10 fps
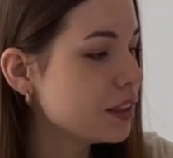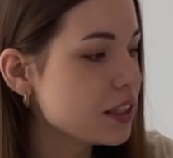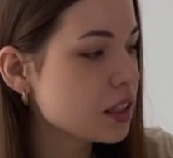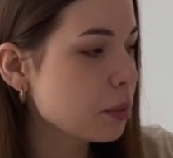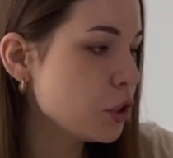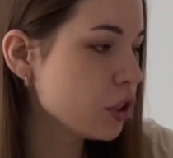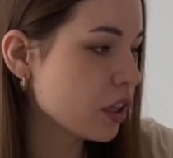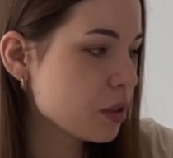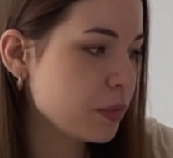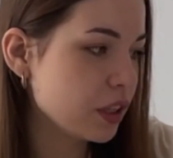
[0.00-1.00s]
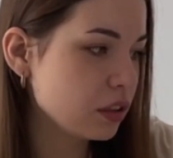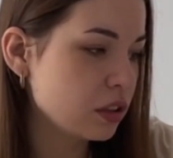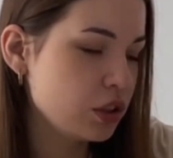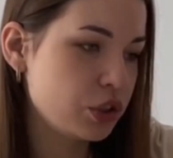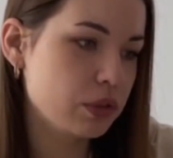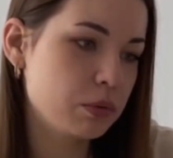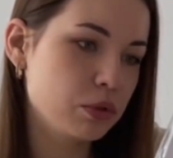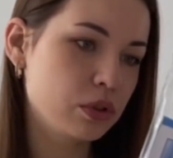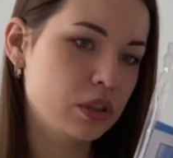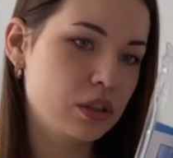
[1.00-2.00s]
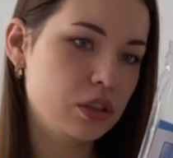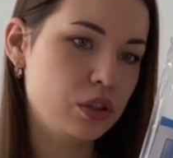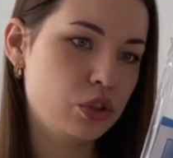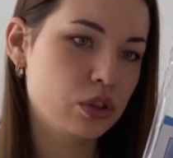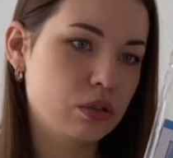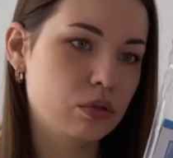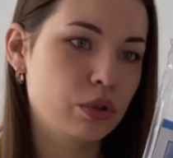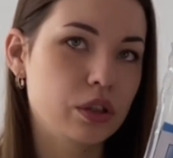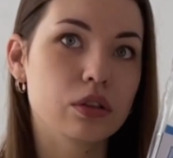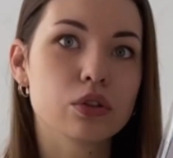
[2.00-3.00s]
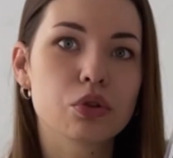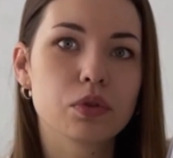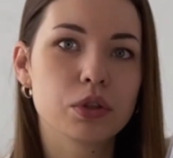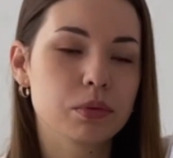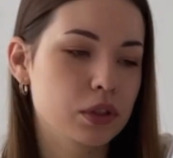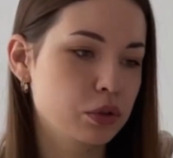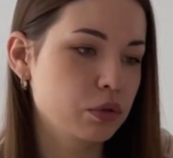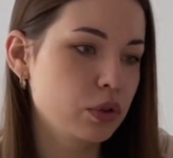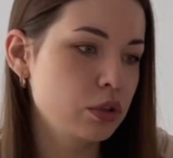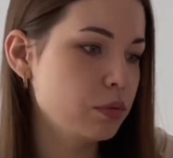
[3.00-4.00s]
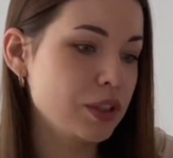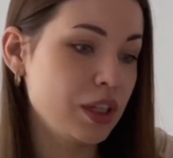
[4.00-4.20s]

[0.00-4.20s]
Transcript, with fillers: Здесь отмечен размер 1800 на 1000, ой, 180 на 180,